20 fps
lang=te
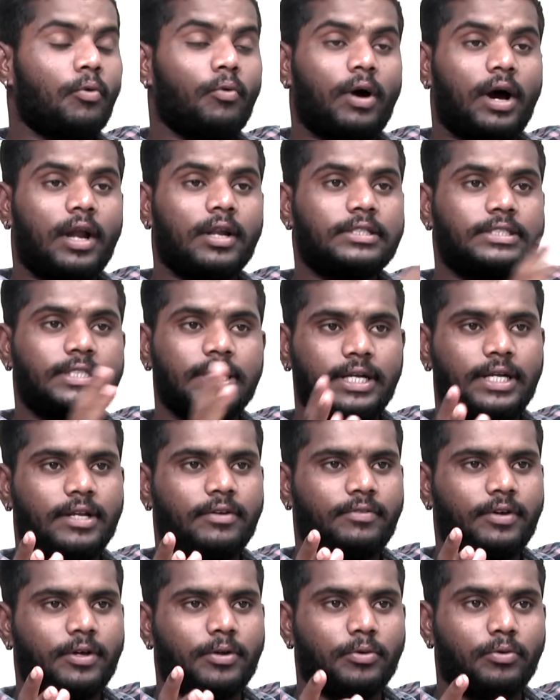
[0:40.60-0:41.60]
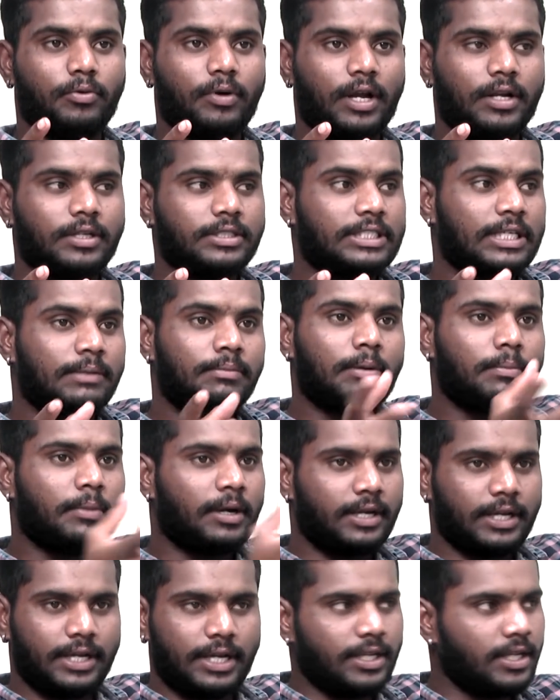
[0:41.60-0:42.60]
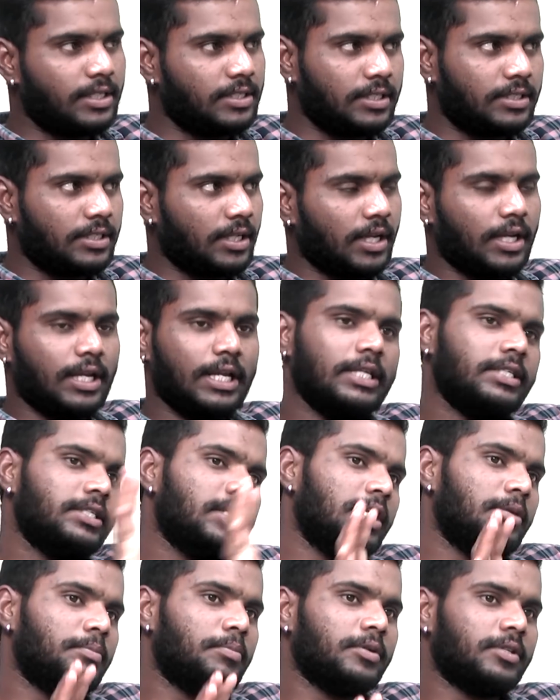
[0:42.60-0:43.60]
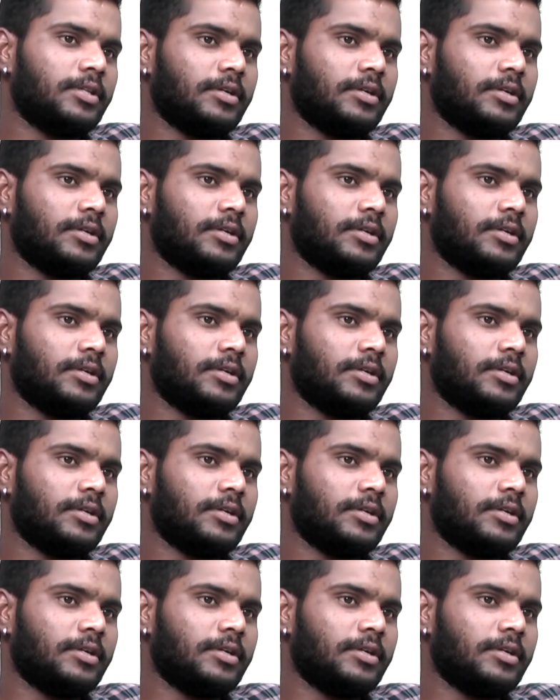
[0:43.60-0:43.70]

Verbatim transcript: వాళ్ళు చేయడం వేరు వాళ్ళు సినిమా మట్టుకే చేస్తారు మనం